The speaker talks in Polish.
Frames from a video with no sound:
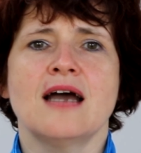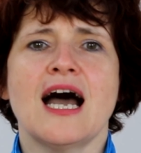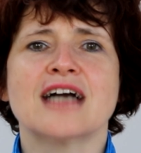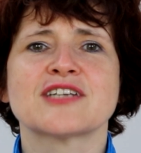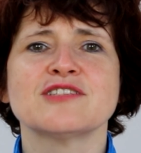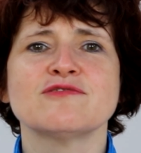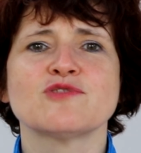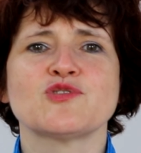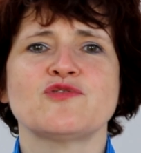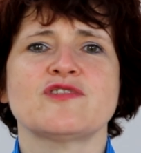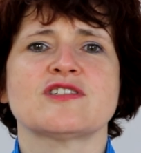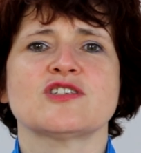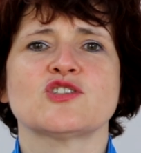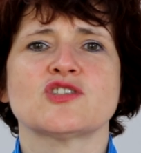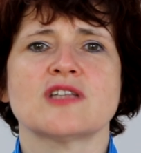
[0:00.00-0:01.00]
Aktywność
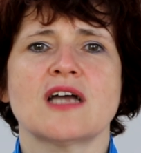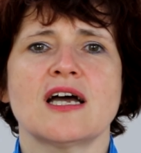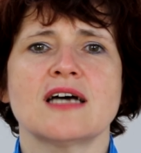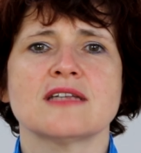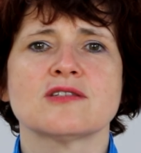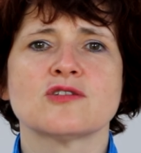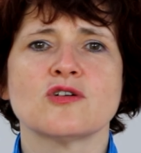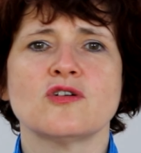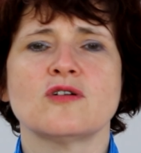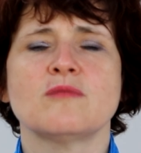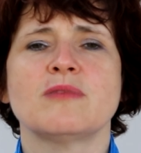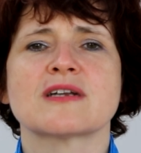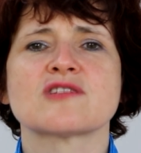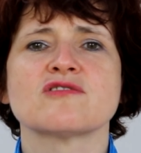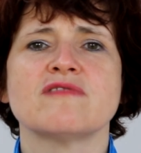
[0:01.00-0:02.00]
fizyczna to
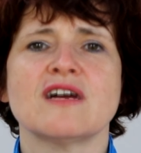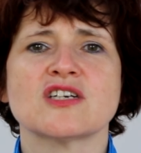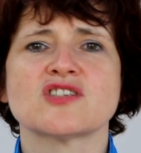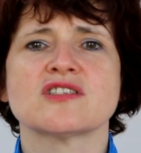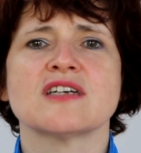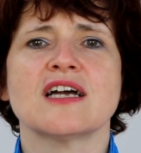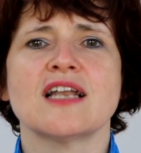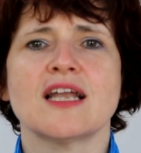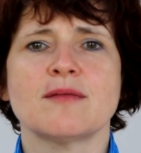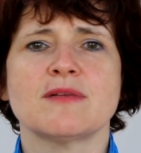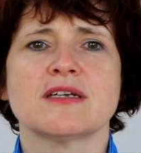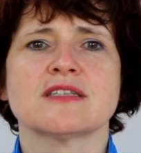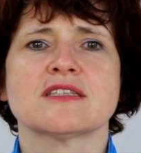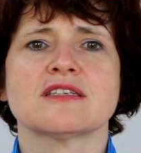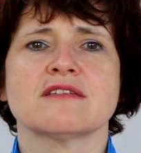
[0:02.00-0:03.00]
bardzo ważny
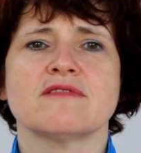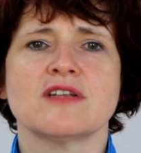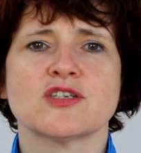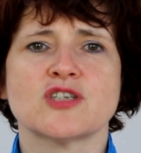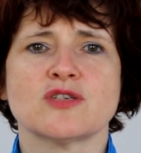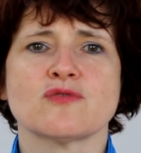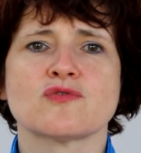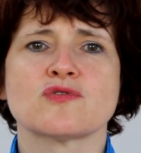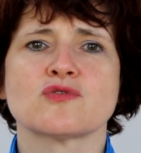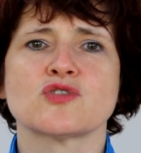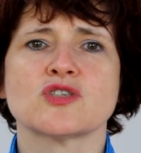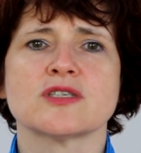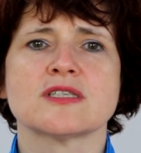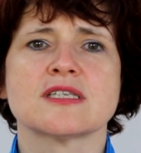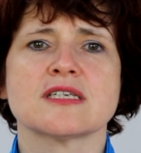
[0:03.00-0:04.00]
element w leczeniu
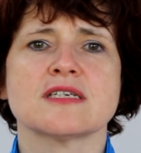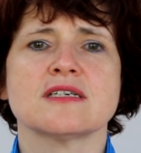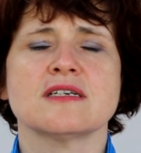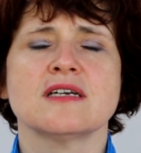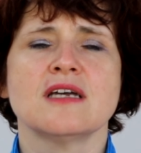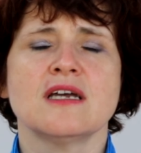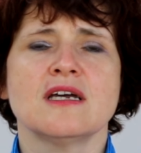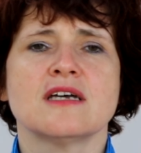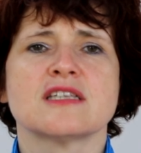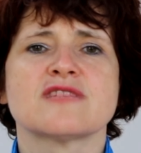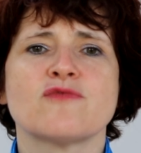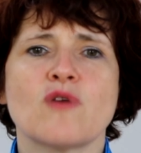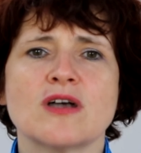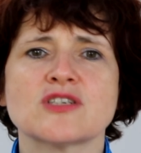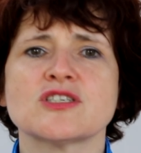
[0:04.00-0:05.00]
cukrzycy,
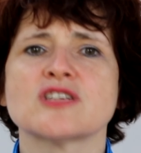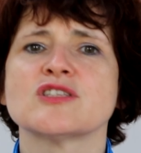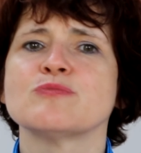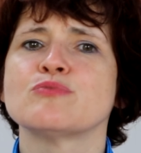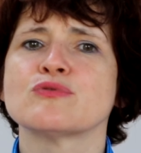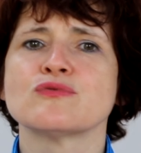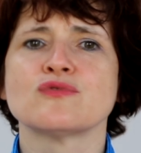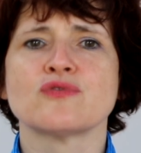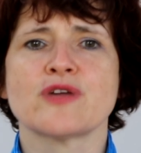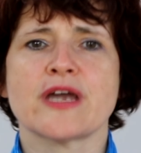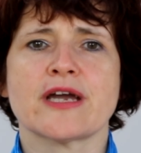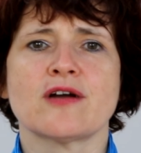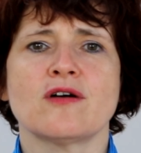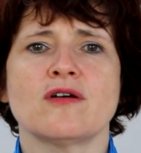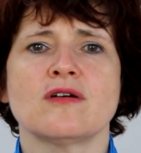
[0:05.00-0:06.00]
zwłaszcza typu
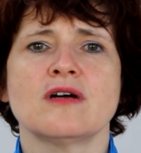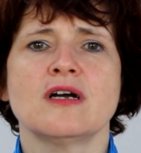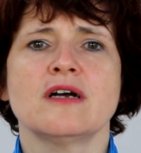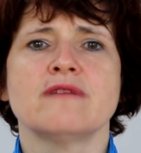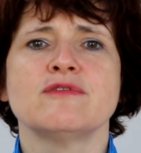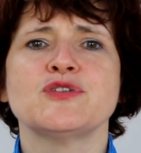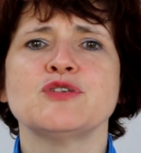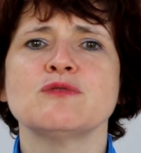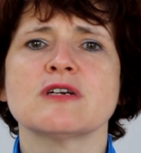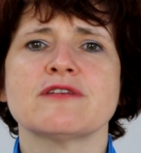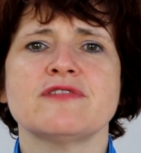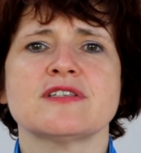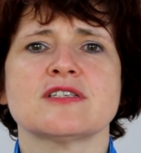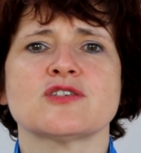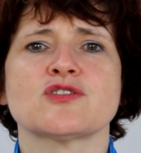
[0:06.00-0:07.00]
drugiego. Wysiłek
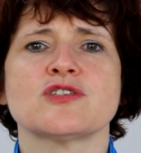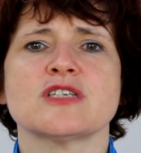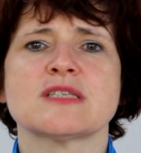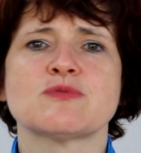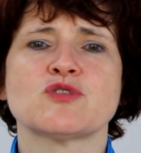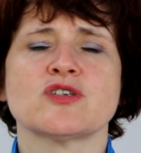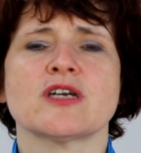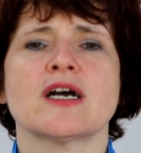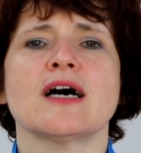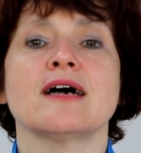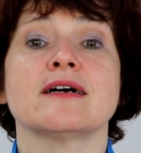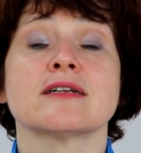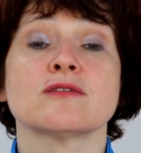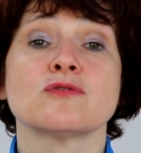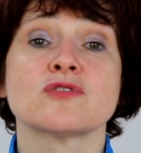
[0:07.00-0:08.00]
fizyczny
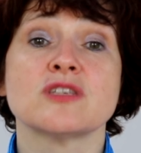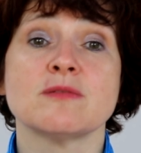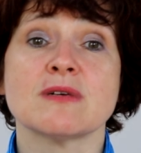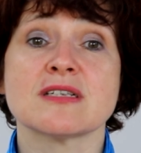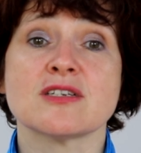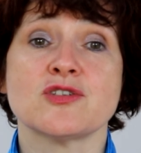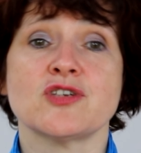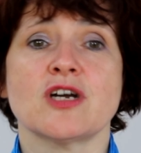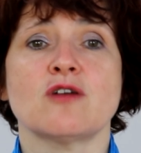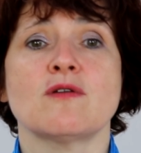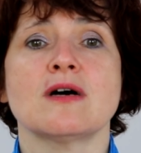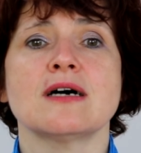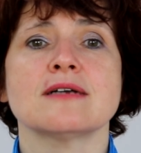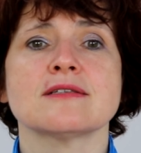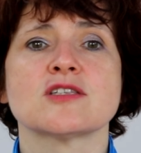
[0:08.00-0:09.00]
sprzyja redukcji masy
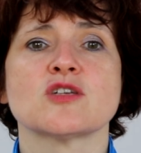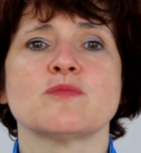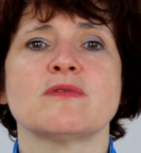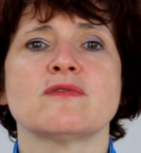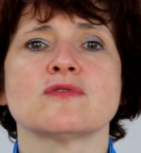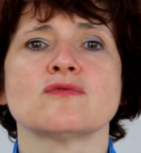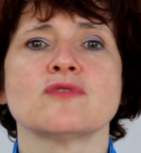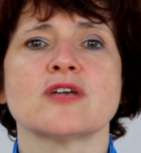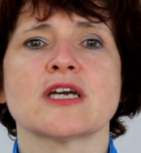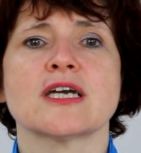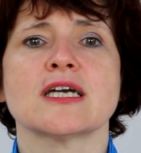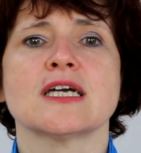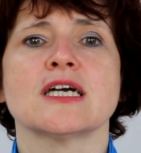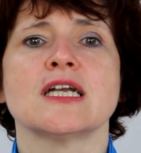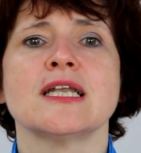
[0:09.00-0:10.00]
ciała, co
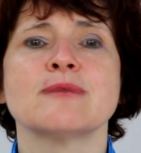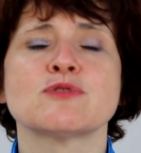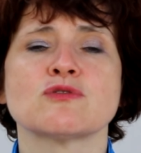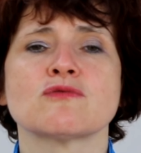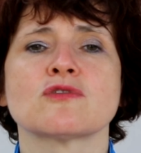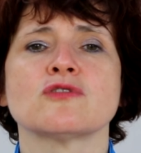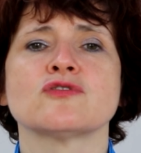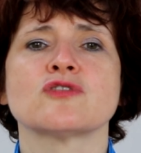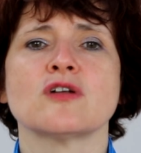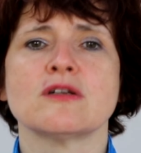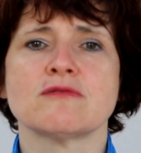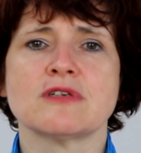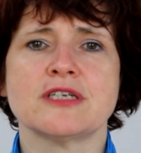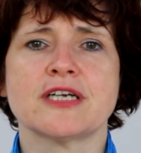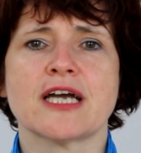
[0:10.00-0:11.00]
powoduje lepszą
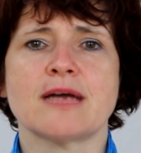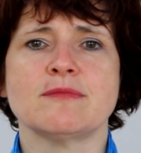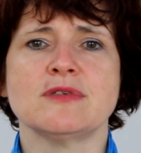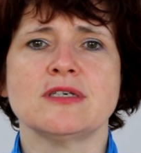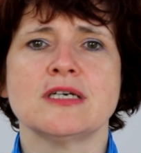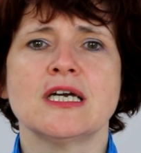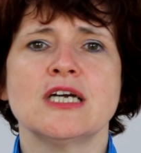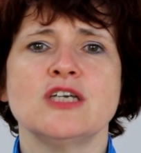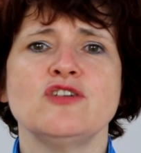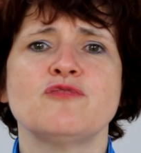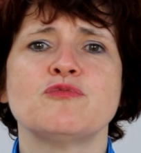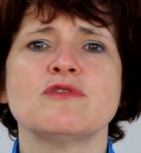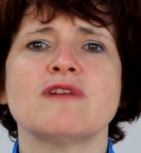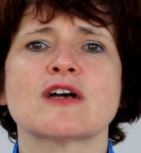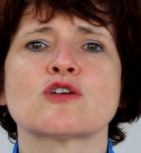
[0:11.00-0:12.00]
kontrolę glikemii i
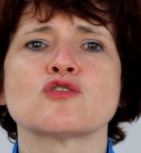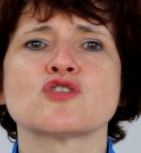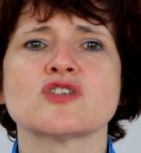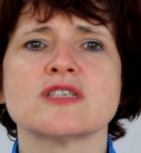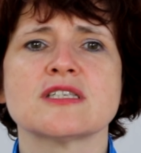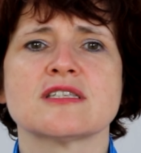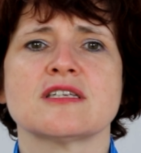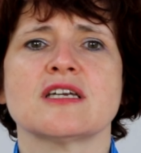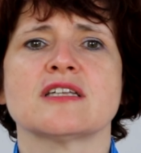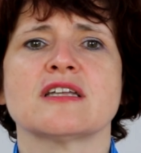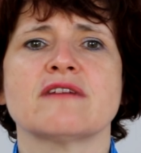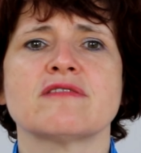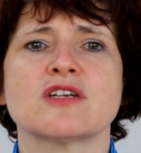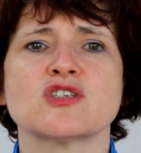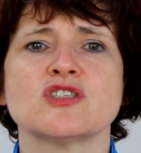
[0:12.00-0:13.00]
wpływa korzystnie
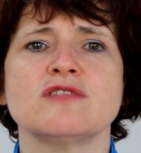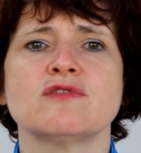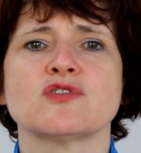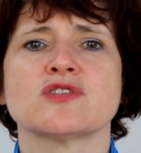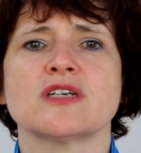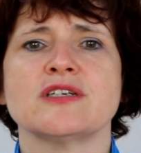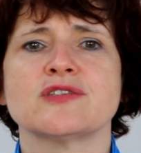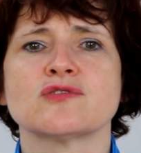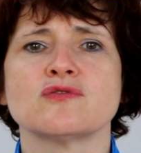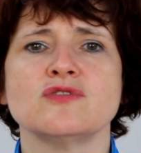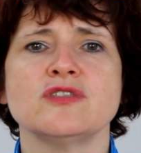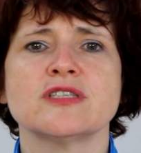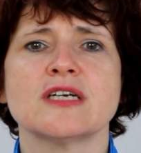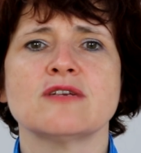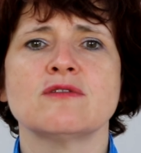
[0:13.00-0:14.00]
na wrażliwość na
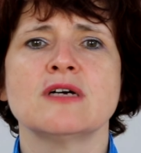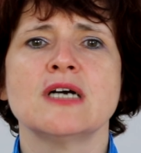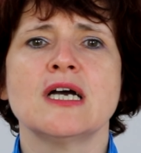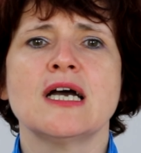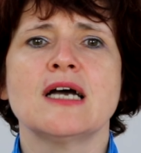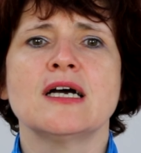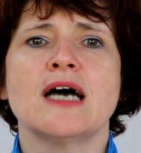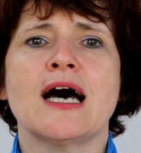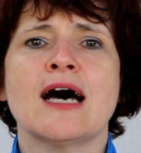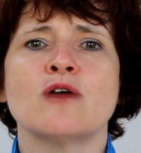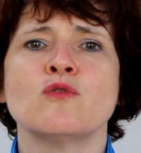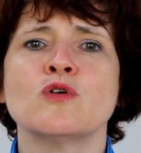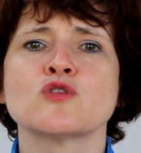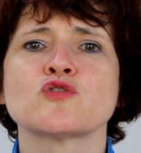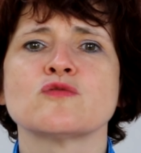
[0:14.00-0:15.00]
insulinę, a
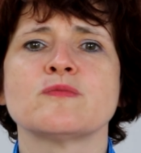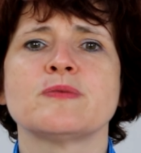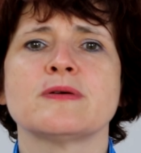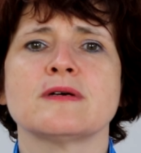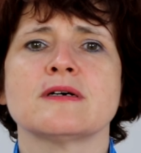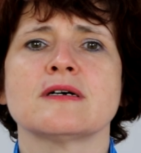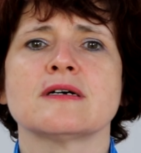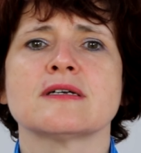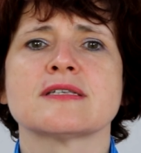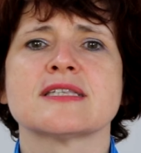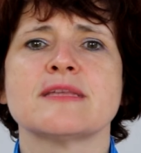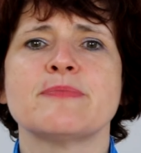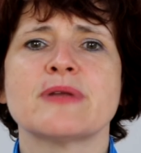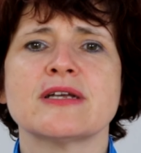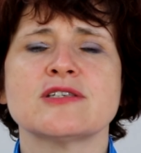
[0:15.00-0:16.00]
u osób e, z
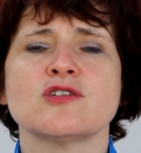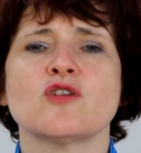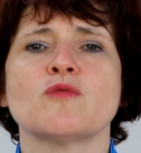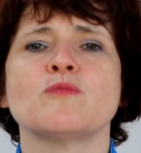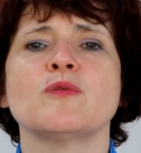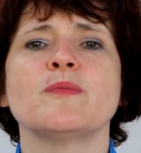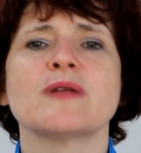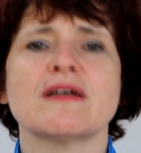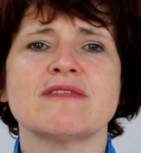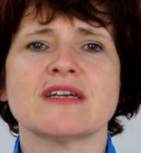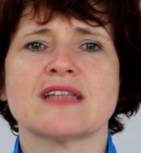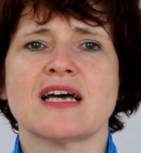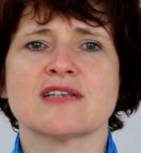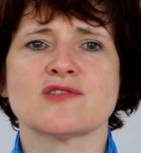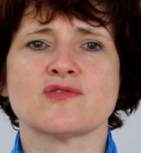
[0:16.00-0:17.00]
depresją
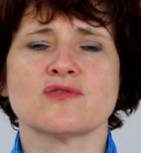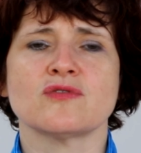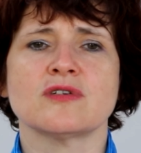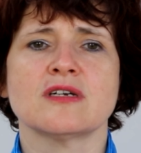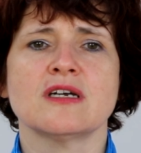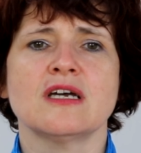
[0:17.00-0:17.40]
poprawia nastrój.